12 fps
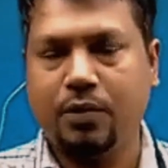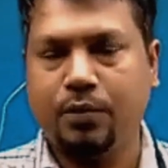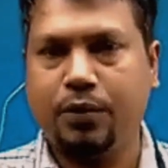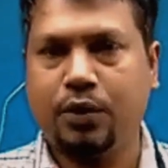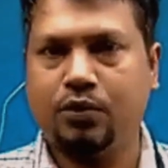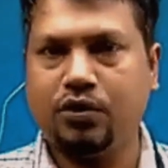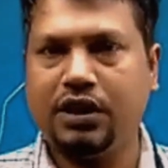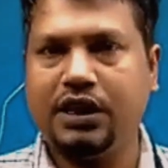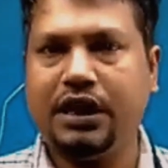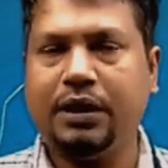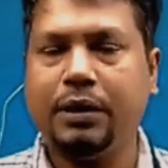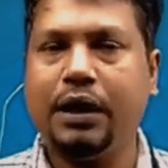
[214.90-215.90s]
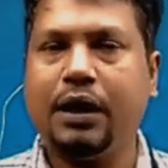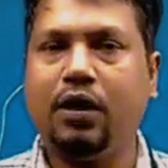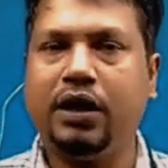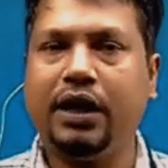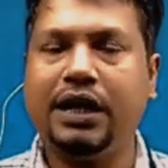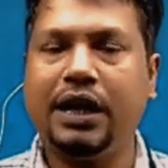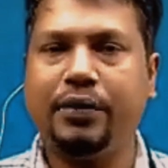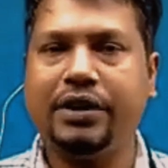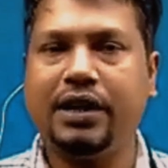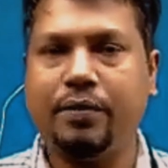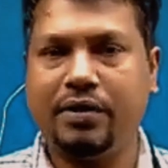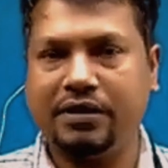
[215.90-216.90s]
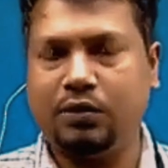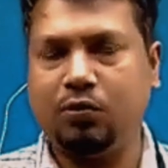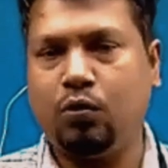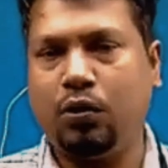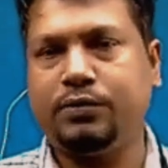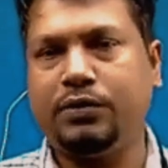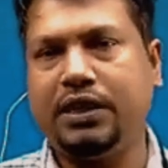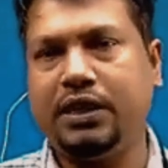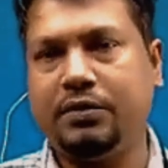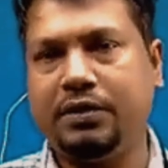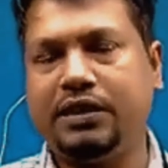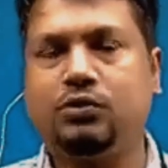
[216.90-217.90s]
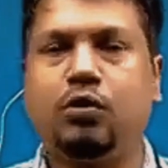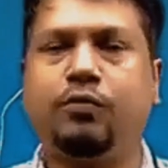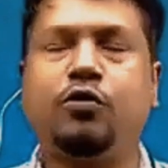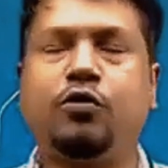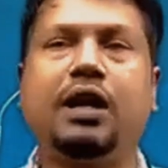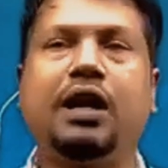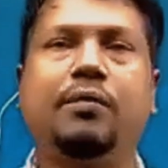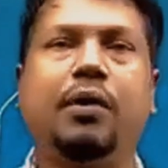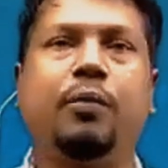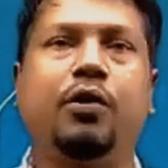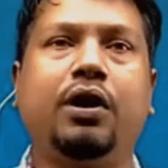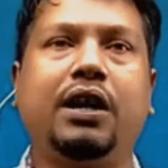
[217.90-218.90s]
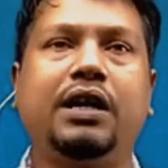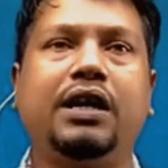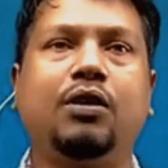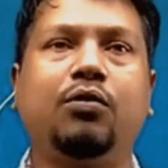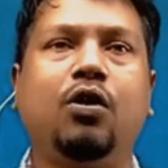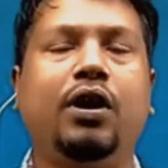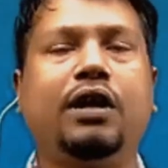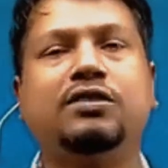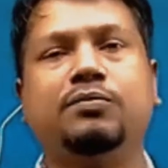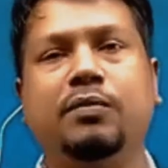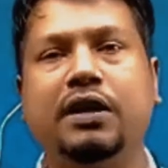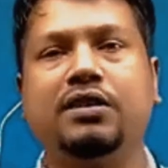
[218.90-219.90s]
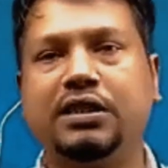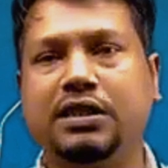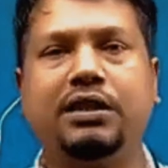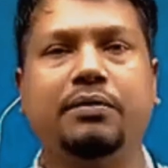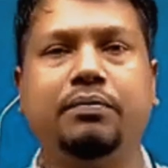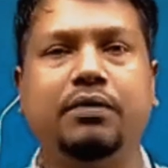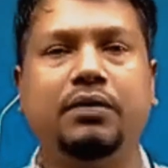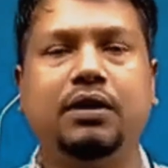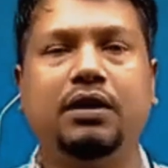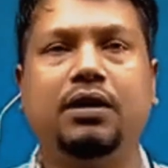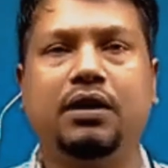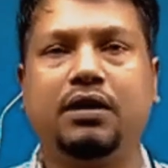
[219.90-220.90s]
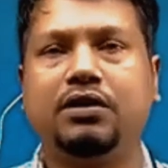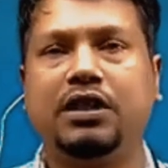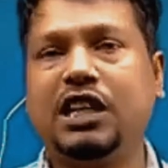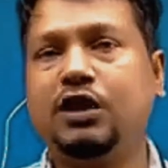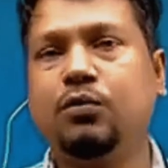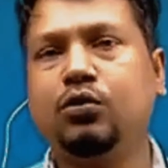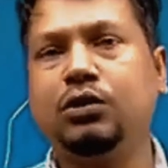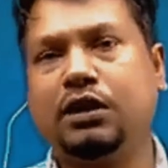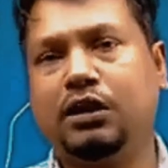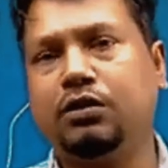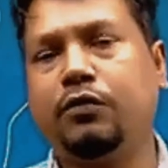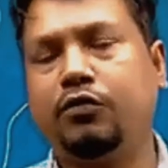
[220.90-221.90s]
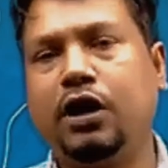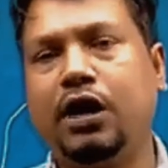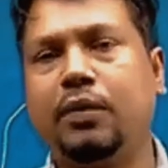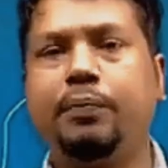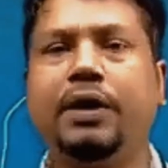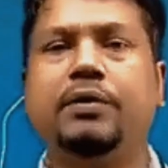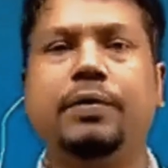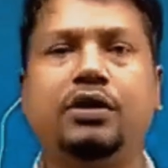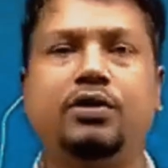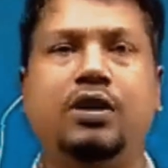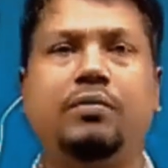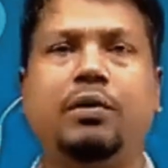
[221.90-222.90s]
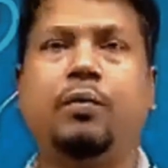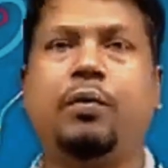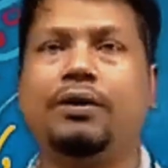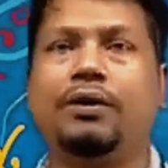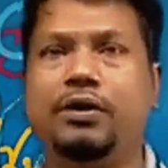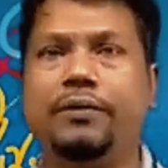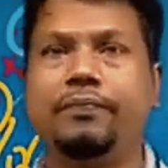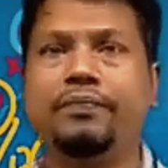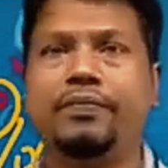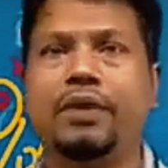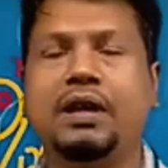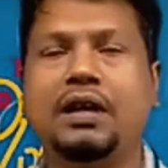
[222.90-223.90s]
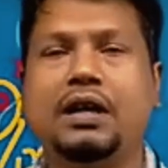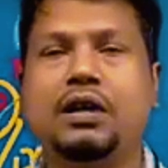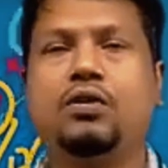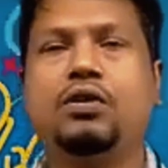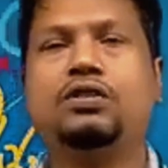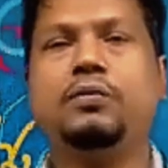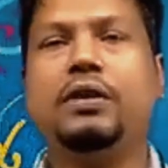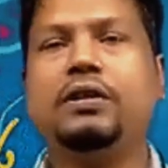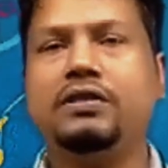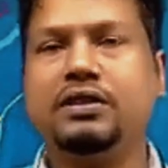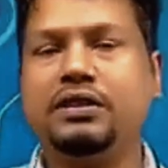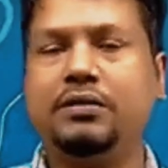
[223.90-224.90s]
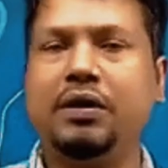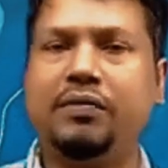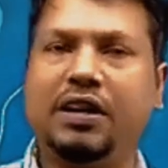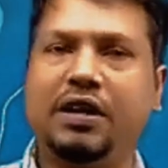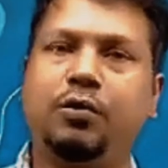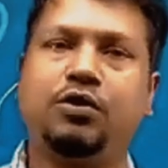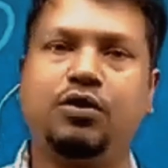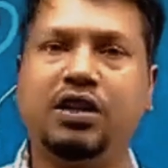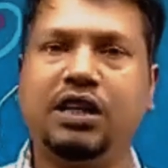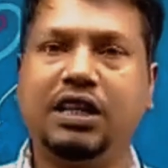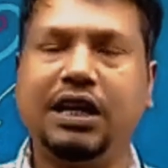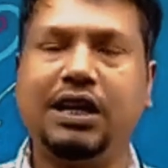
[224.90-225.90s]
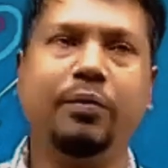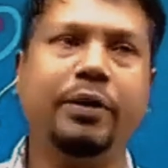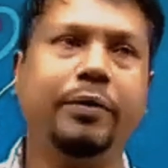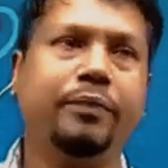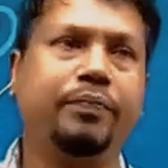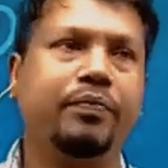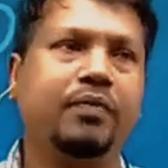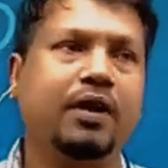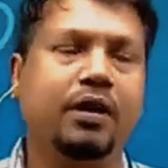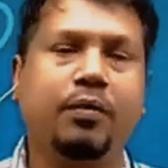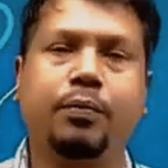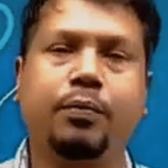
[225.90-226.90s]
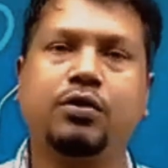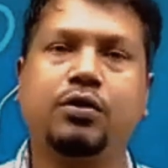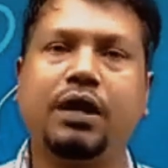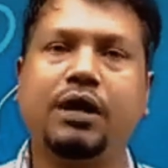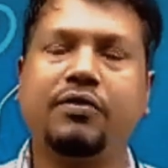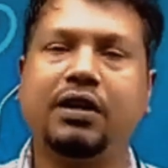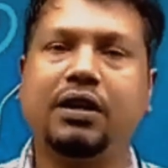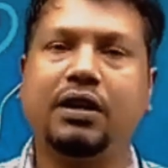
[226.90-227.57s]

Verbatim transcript: প্রশ্ন দিয়ে অনলাইনে আমাদের আমরা যে ওয়েবসাইটে বা যে সফটওয়্যারে আমরা পরীক্ষা নিই এগুলো অনেক স্মার্ট সিস্টেম টেস্ট মোজ একটা সফটওয়্যারের পেইড ভার্সন আমরা ব্যবহার করি অনেক স্মার্ট সিস্টেমে আপনাকে প্রশ্ন দিয়ে দেওয়া হবে প্রশ্নটা আপনি